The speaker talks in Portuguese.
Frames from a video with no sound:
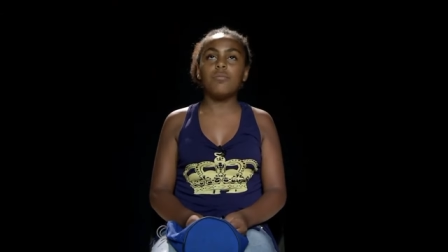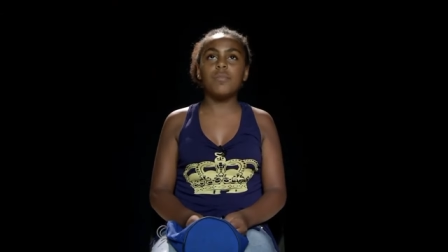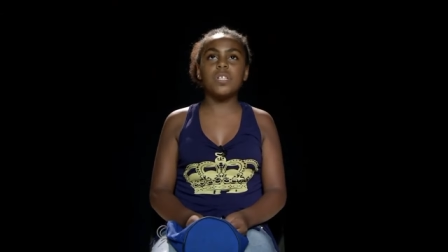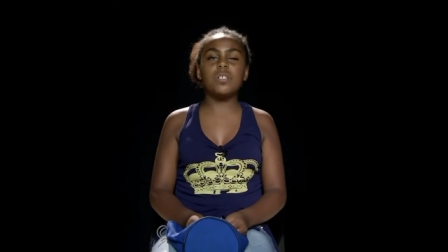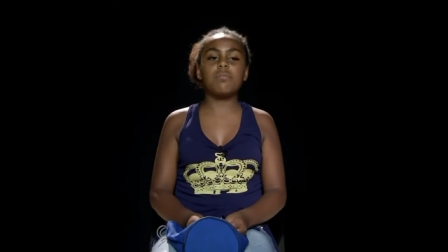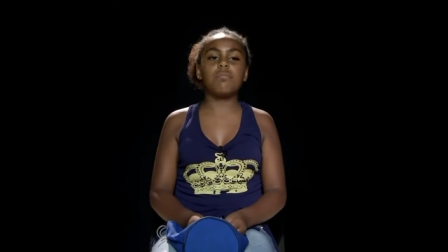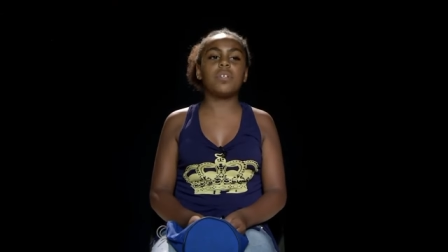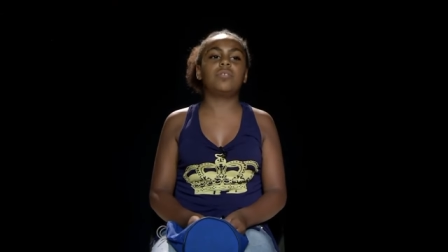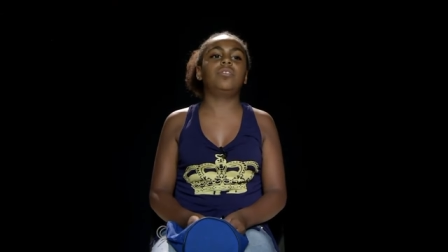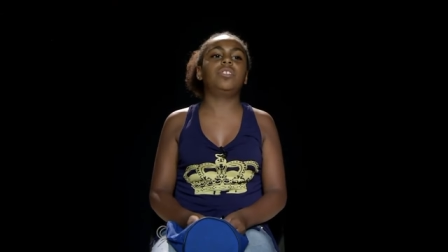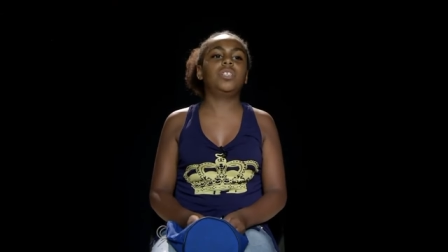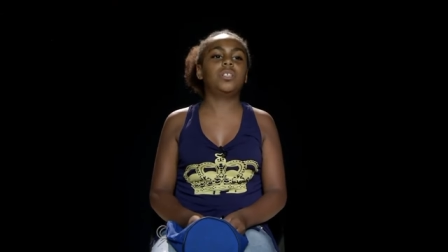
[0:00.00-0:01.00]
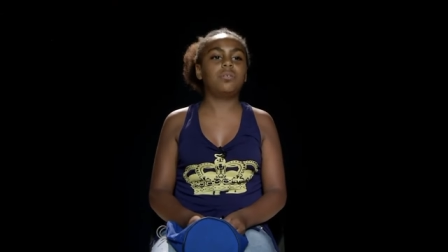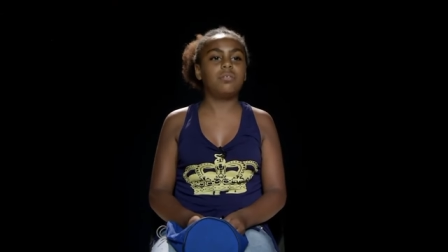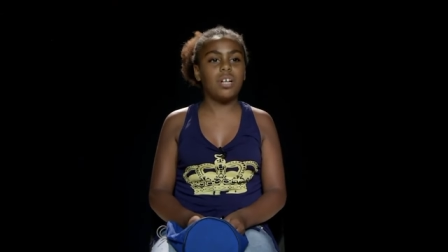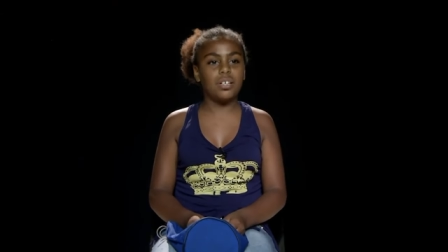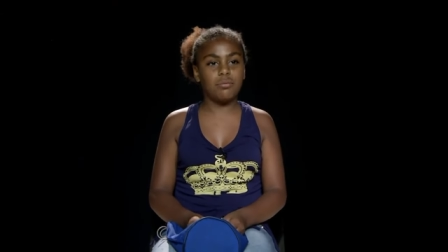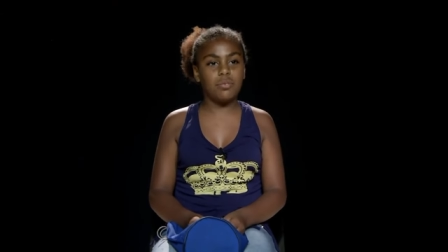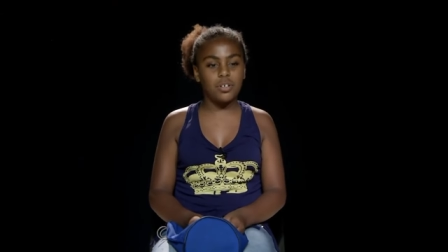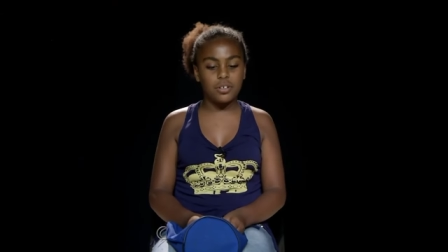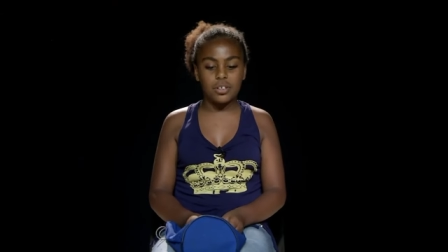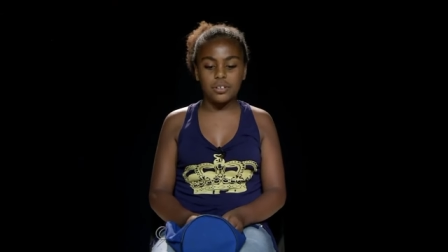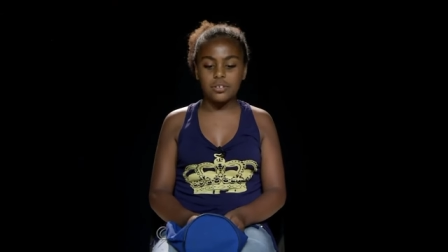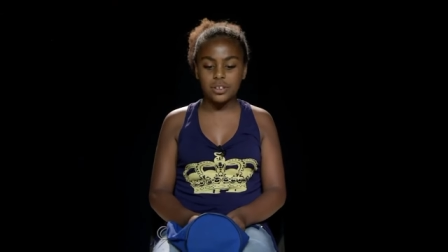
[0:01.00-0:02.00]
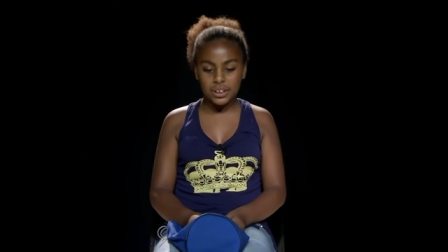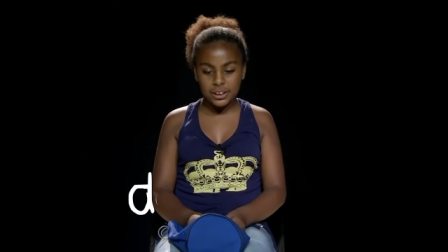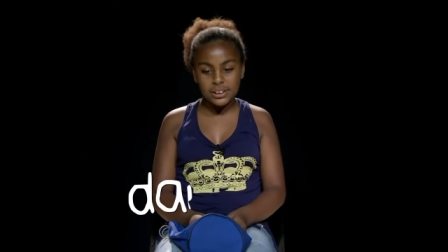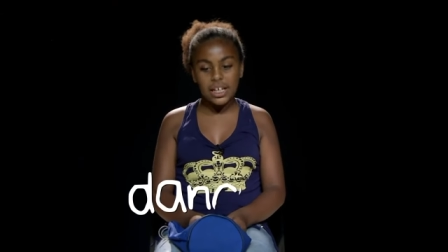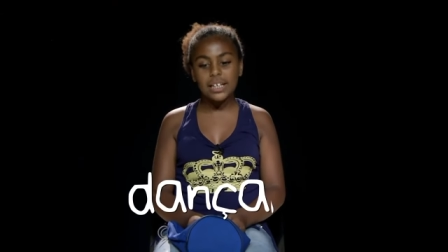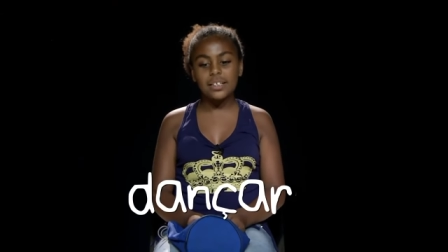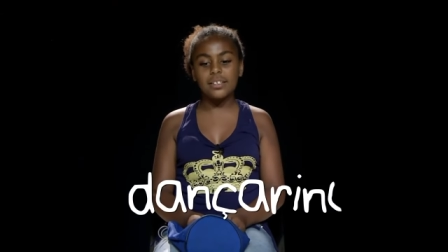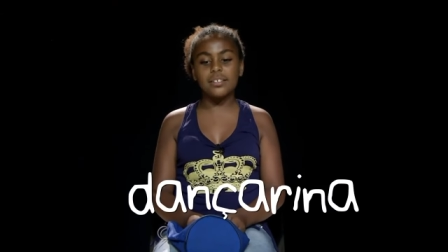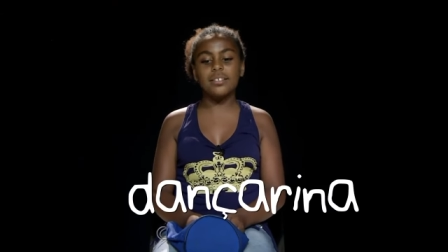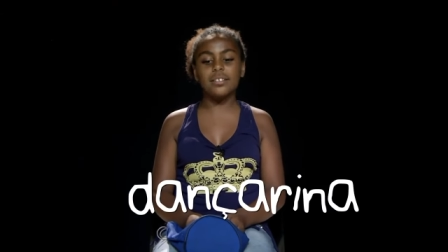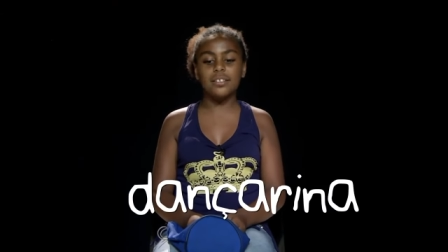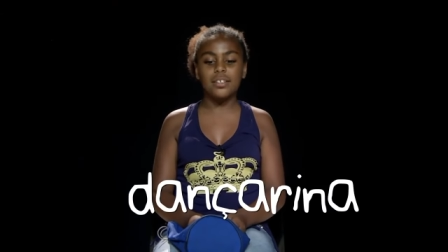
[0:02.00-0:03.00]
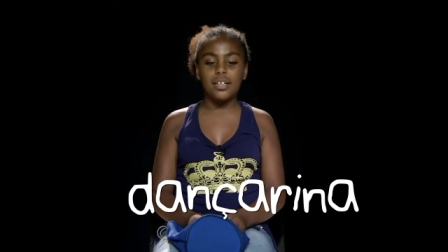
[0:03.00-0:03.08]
Mas meio-dia, ah, uma hora, eu sou dançarina.